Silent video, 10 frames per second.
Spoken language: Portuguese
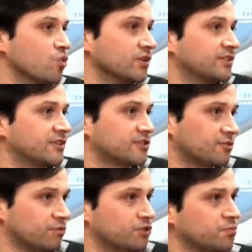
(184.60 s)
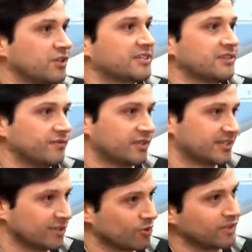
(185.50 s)
coisas que depois pudessem vir a
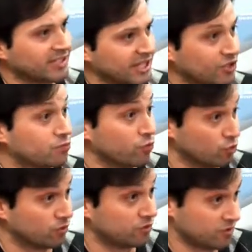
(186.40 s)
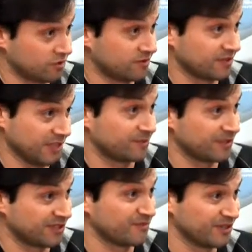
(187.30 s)
ser utilizadas por outros, que é
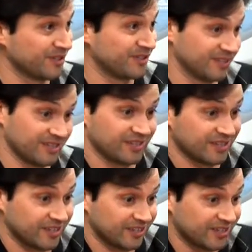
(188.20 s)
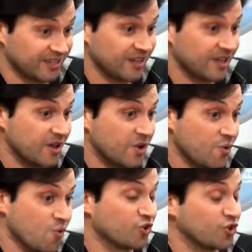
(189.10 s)
precisamente uh,
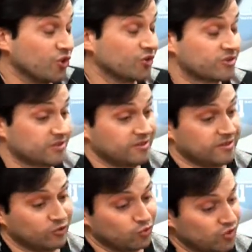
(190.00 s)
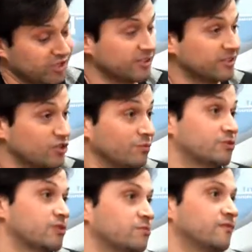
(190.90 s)
o que nós docentes e ao
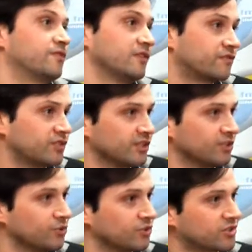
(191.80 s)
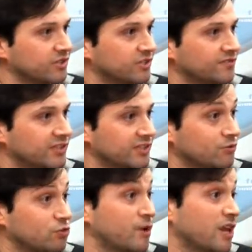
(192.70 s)
mesmo tempo investigadores eh,
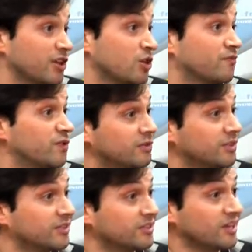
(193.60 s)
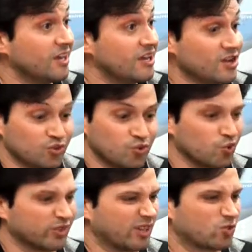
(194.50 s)
fazemos. Para além, obviamente, do
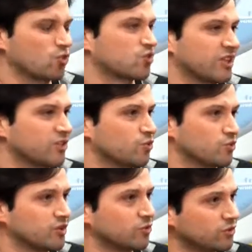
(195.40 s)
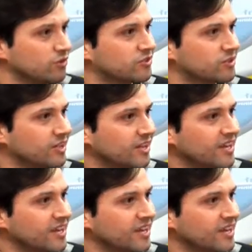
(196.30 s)
contacto constante com os alunos,